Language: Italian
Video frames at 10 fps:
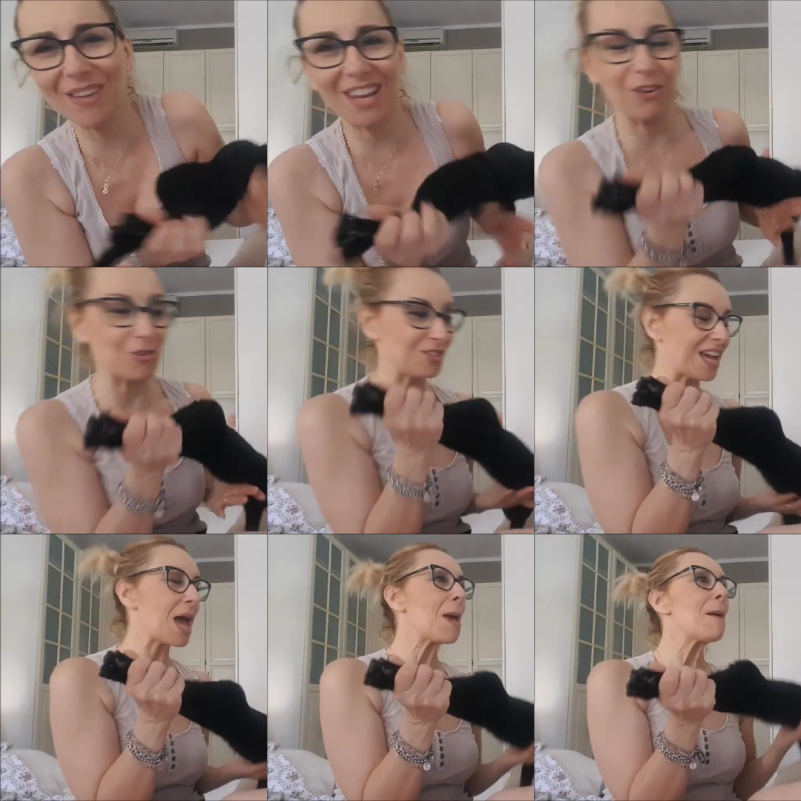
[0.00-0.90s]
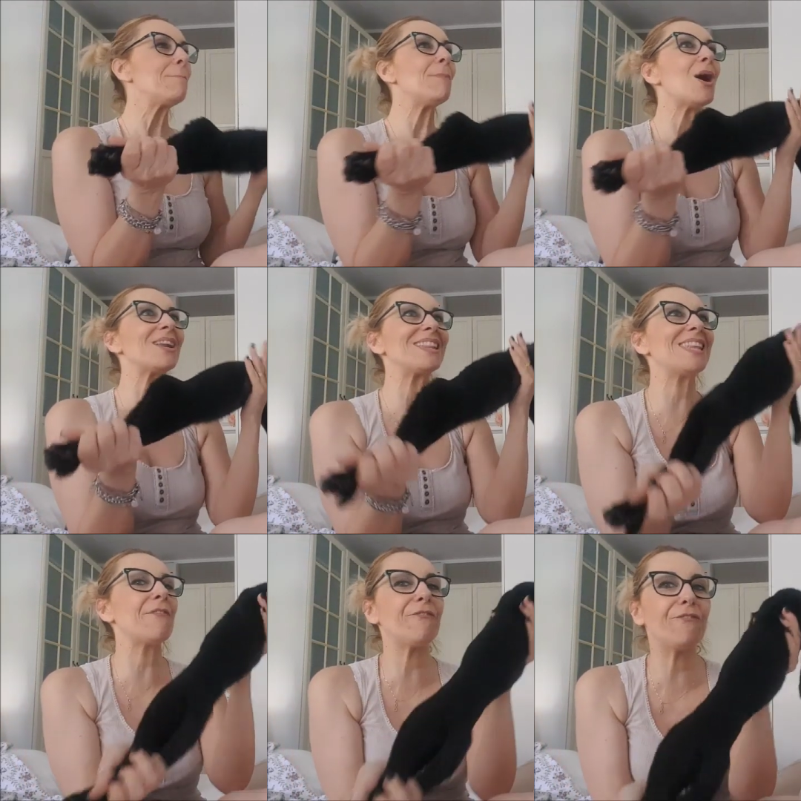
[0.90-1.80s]
pericolosa,
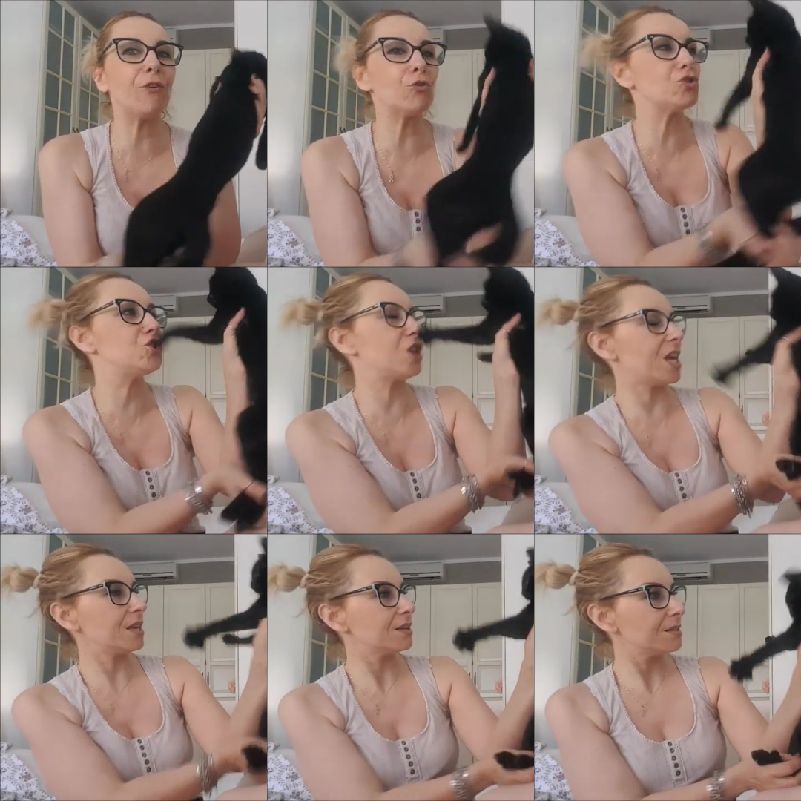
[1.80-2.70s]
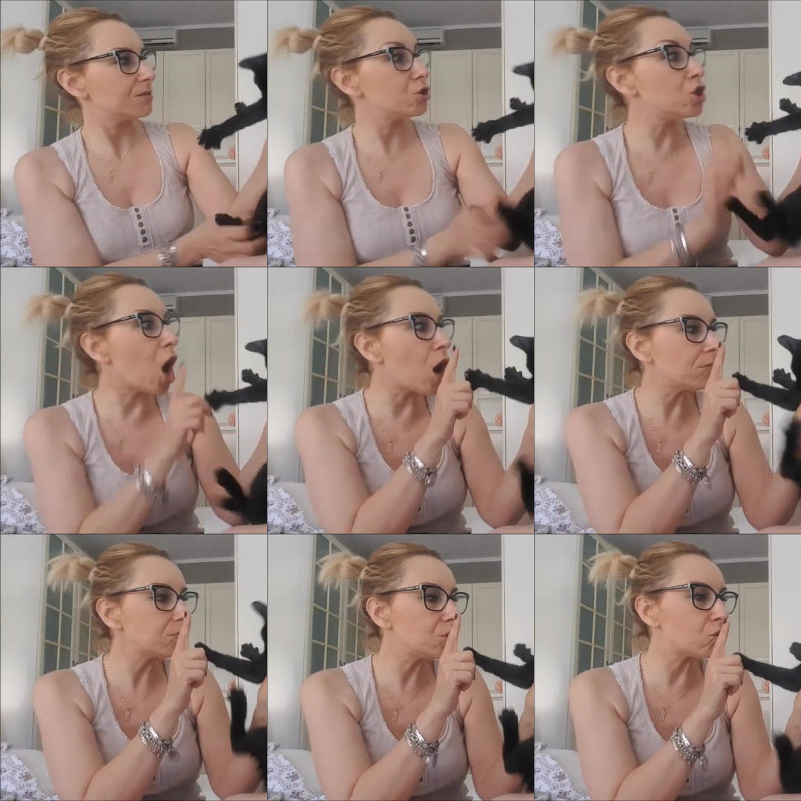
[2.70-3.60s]
mordi e fuggi!
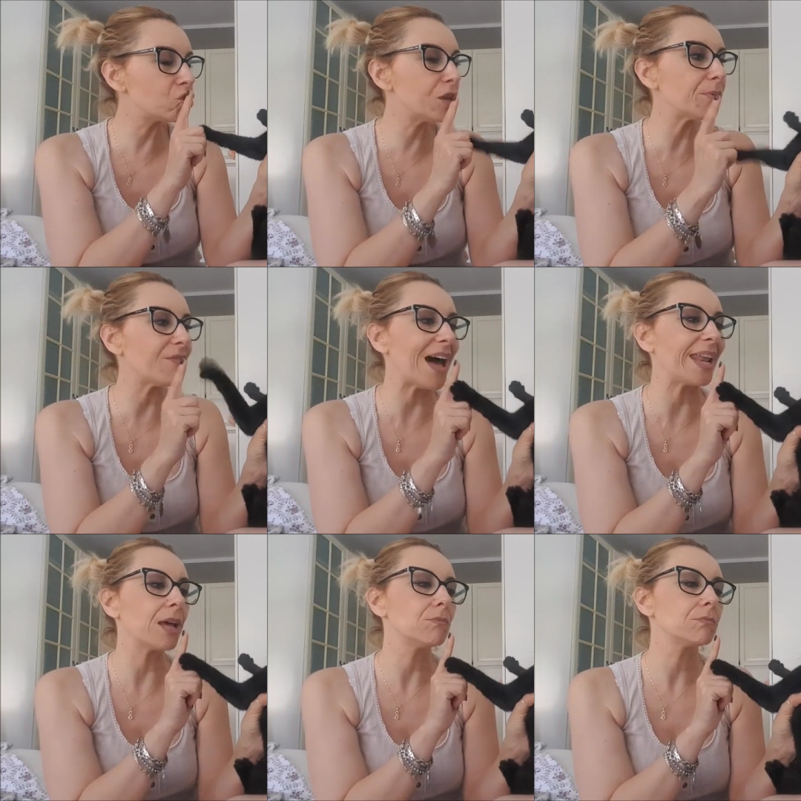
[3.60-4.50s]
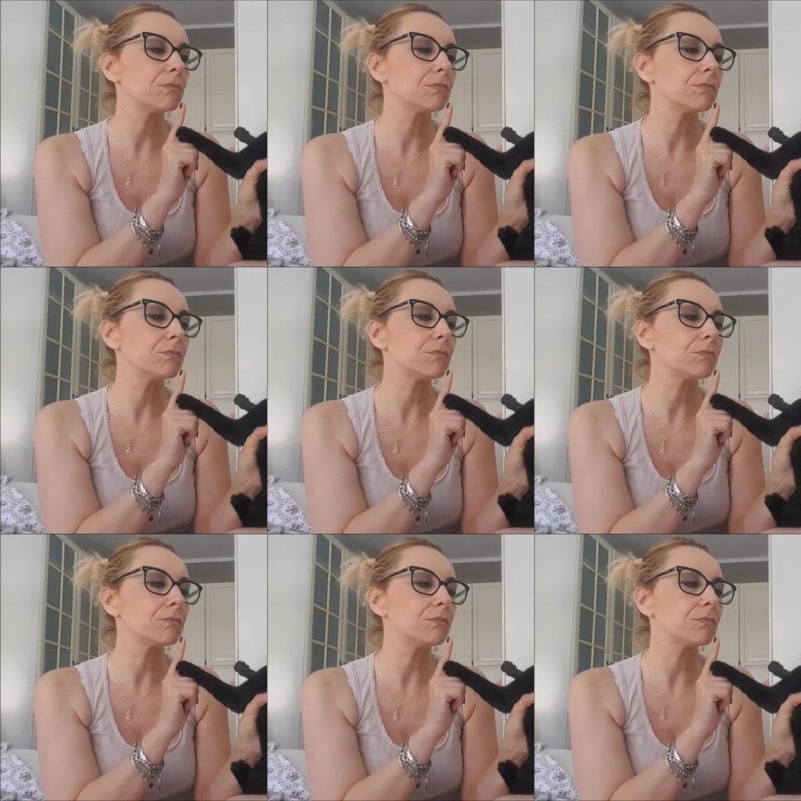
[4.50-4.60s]
No, non ci provare.